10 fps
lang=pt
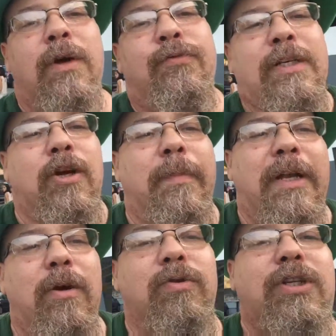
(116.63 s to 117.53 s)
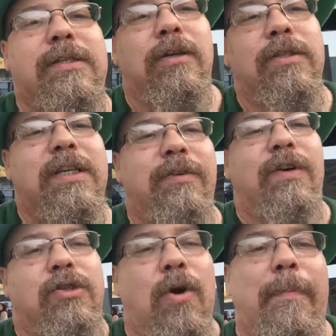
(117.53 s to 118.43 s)
fazer uma degustação de
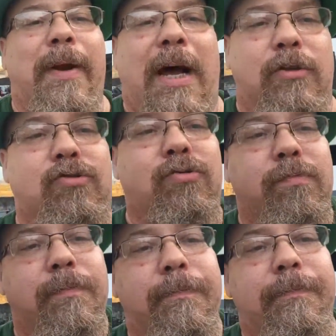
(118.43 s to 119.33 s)
cerveja. Um abraço.